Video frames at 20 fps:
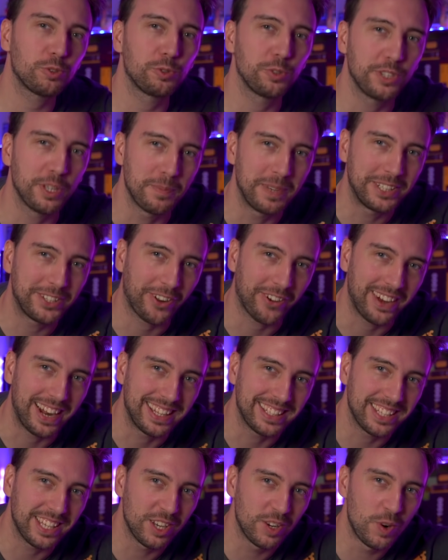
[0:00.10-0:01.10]
a tutti e
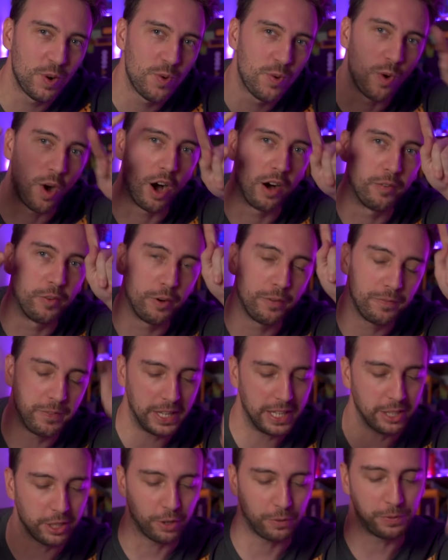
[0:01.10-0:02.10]
bentornati in un nuovo
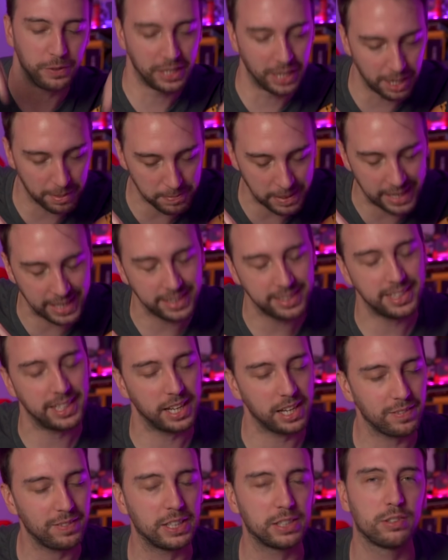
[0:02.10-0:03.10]
video. Finalmente è
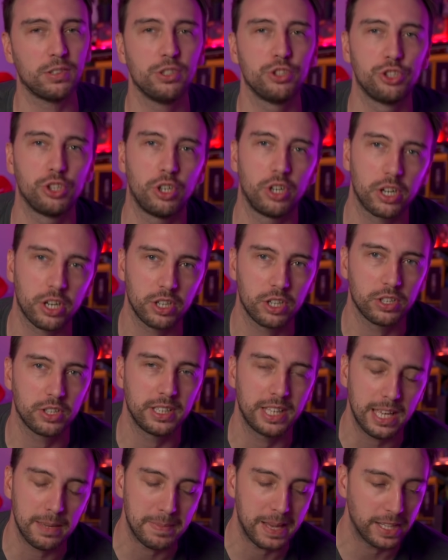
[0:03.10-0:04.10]
arrivato il giorno
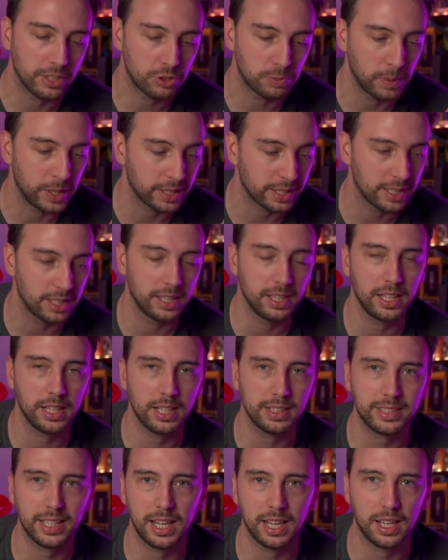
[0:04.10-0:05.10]
dei benchmark. In
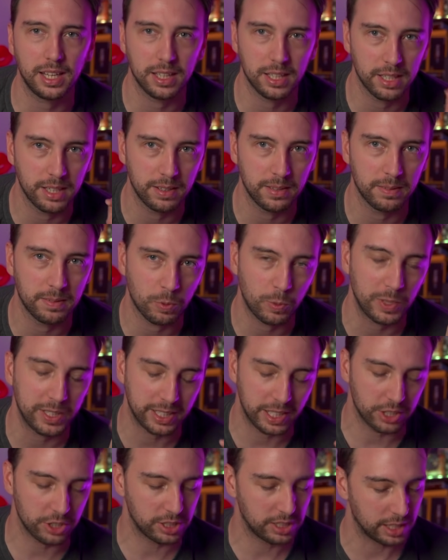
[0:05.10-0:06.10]
realtà eh,
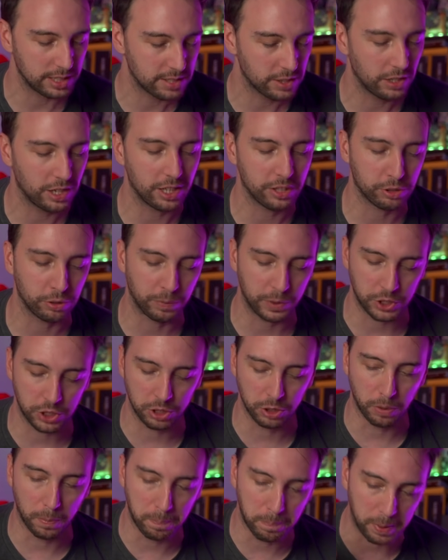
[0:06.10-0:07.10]
questa registrazione la sto
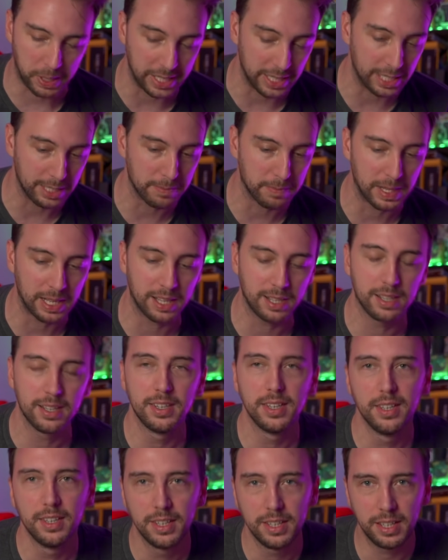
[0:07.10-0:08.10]
facendo prima
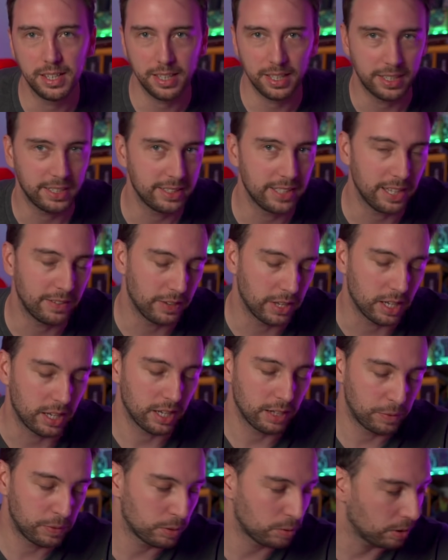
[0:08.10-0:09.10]
eh, di aver
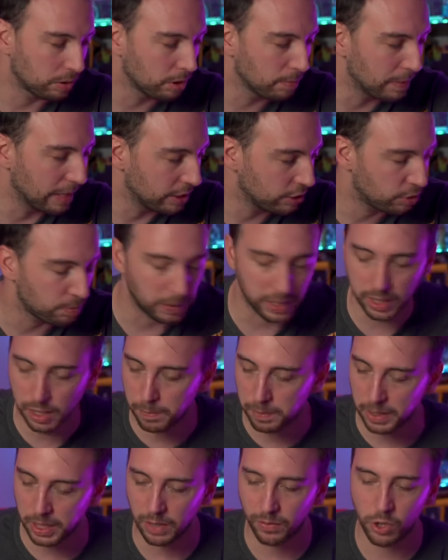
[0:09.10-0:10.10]
effettuato i benchmark
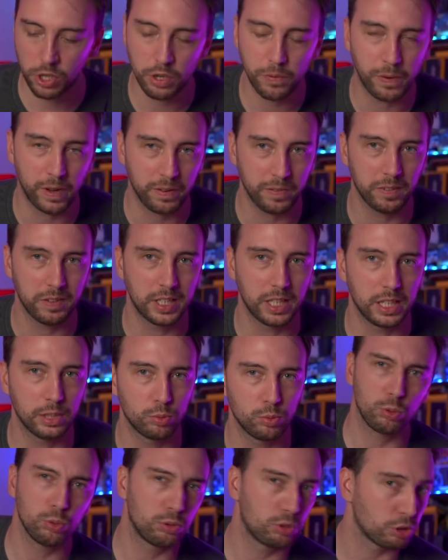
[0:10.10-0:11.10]
perché voglio farvi vedere
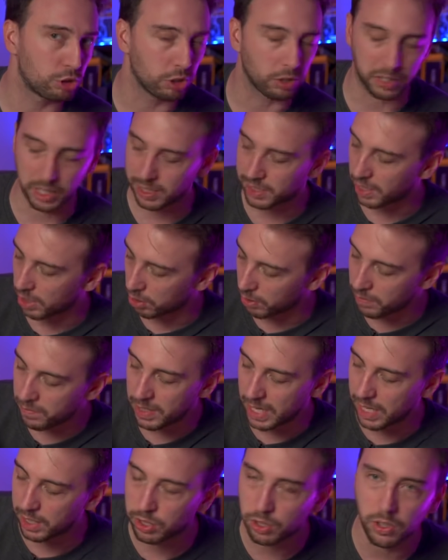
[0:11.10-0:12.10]
tutto ciò che è stato
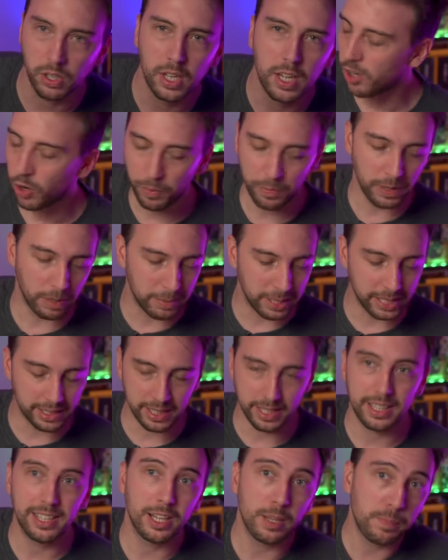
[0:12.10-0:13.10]
inviato,
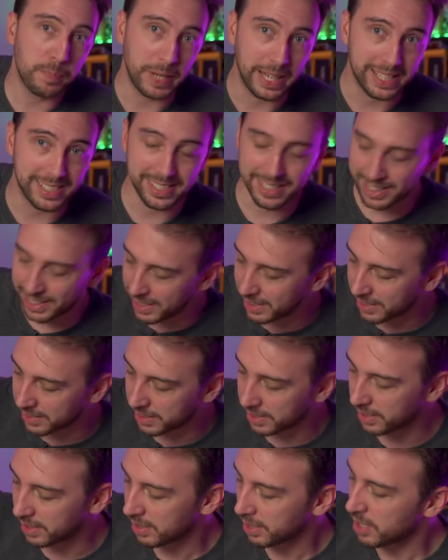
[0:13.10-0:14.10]
ovviamente nel press
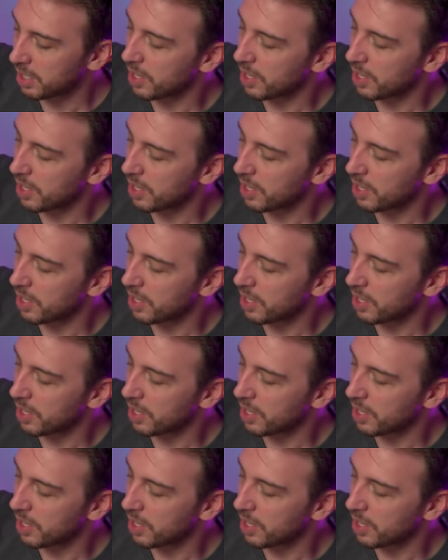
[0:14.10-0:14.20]
kit.